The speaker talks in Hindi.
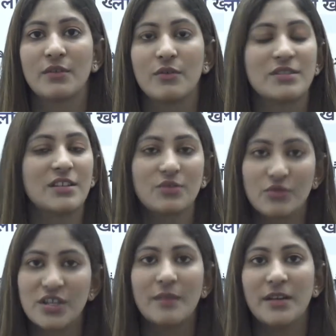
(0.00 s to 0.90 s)
उससे
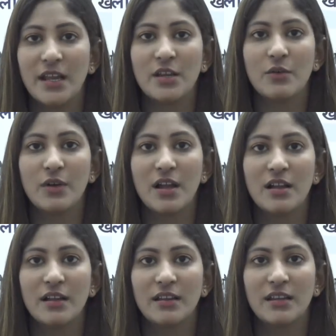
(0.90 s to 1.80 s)
सोचा भी नहीं होगा
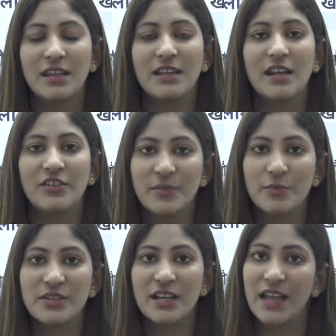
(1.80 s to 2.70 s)
कि ये ट्रिप
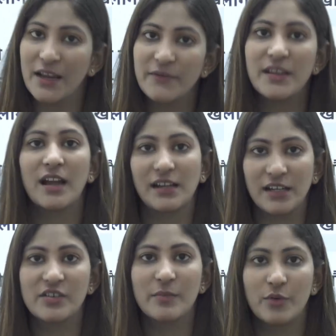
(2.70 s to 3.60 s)
उसकी लाइफ की
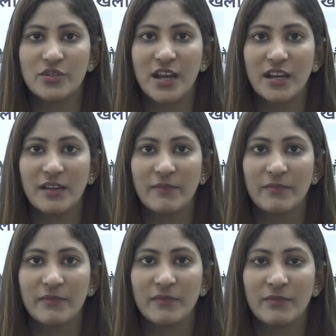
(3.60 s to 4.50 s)
आखिरी ट्रिप हो जाएगी
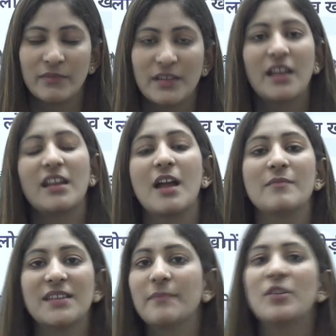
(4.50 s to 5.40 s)
क्या ये
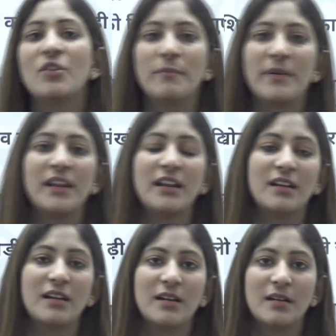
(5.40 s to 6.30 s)
हम सब के ऊपर
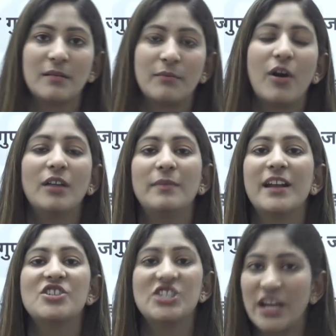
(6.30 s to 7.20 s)
एक बहुत
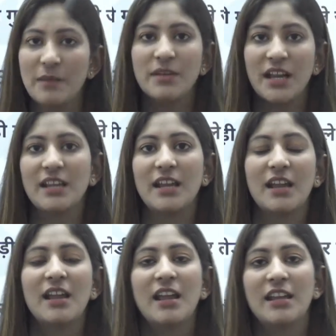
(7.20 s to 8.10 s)
बड़ा शेम नहीं
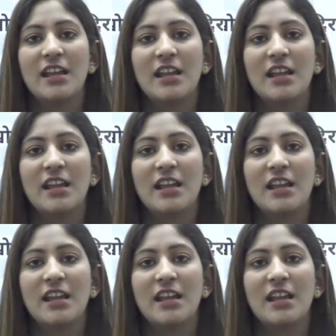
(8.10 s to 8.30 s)
है कि